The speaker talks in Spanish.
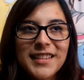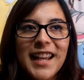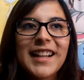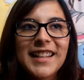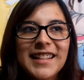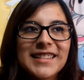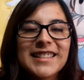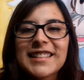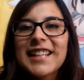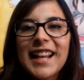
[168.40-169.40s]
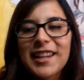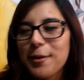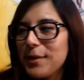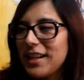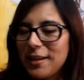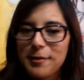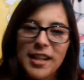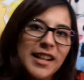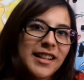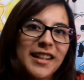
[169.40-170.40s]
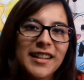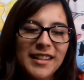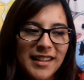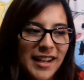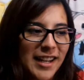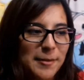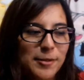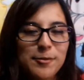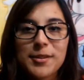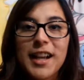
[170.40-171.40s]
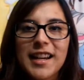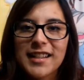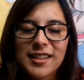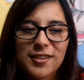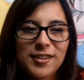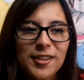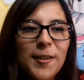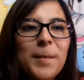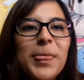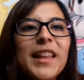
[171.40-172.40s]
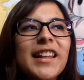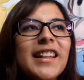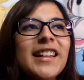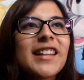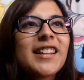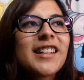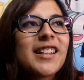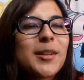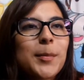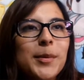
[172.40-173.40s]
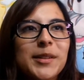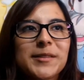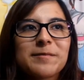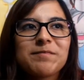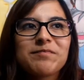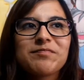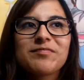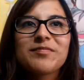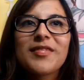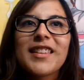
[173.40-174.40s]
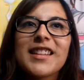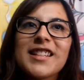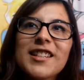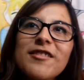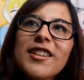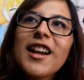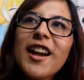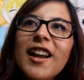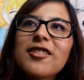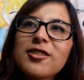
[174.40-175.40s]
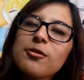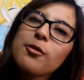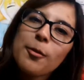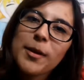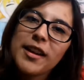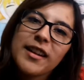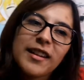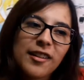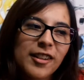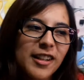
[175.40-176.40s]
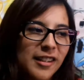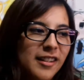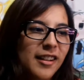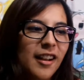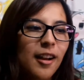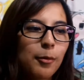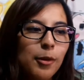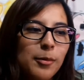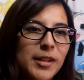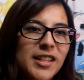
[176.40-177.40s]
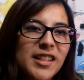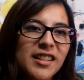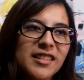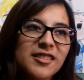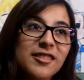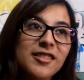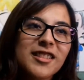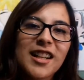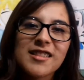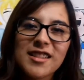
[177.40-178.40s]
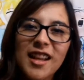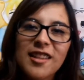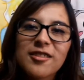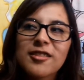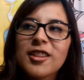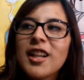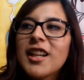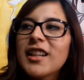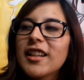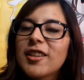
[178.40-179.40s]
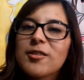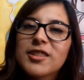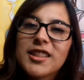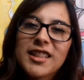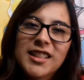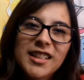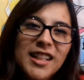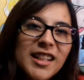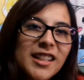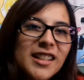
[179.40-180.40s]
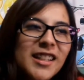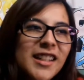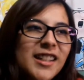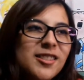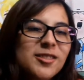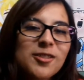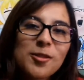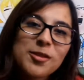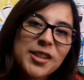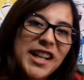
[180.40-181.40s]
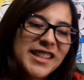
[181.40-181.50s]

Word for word: ya quería, yo ya la quiero ver, ya la, quería ver con sus garritas, con todo. Y pues sí fue algo duro ver ahora a Wolverine ya todo cansado, que le cuesta regenerar, todas sus